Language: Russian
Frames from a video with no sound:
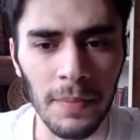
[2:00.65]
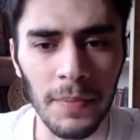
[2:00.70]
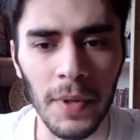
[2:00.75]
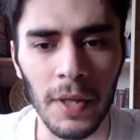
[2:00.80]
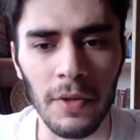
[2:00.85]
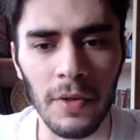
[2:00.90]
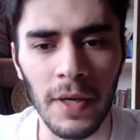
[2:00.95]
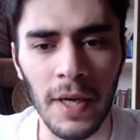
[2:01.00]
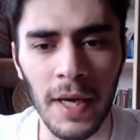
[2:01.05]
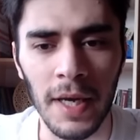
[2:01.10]

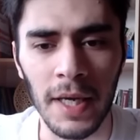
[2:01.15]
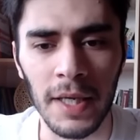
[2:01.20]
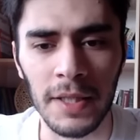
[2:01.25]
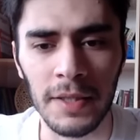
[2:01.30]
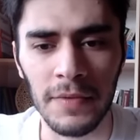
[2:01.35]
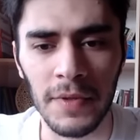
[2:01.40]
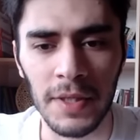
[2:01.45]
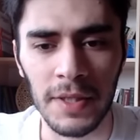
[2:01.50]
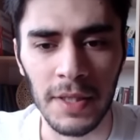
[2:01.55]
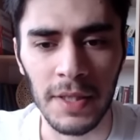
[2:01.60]
белых
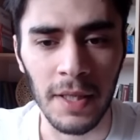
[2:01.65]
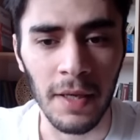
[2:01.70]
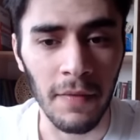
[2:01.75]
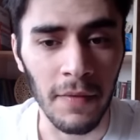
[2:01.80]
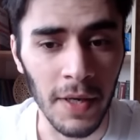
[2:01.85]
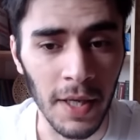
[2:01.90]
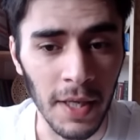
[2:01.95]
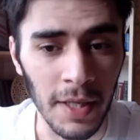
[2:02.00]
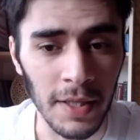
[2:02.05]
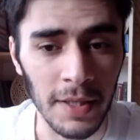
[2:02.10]
оказывается
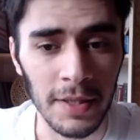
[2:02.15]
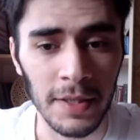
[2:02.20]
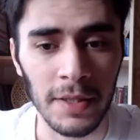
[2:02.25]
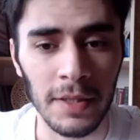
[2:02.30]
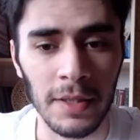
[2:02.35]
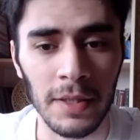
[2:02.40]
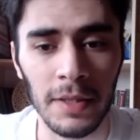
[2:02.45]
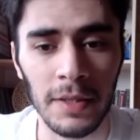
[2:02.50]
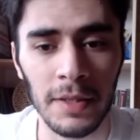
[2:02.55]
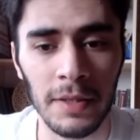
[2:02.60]
давление
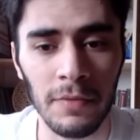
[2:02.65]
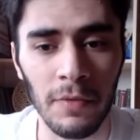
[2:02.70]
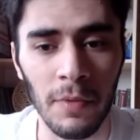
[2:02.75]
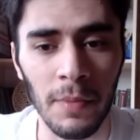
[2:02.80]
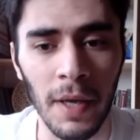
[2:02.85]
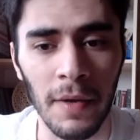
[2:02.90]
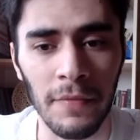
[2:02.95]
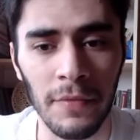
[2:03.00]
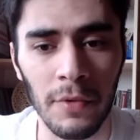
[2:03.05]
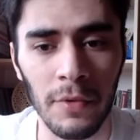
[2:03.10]
с
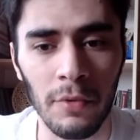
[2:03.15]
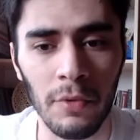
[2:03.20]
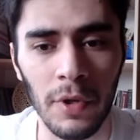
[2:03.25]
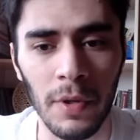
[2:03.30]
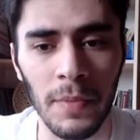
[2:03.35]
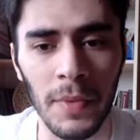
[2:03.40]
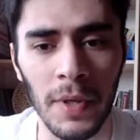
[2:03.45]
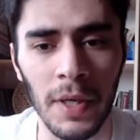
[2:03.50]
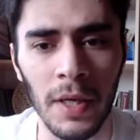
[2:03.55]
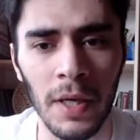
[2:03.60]
двумя
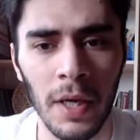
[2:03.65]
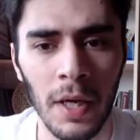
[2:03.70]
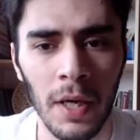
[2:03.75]
фигурами,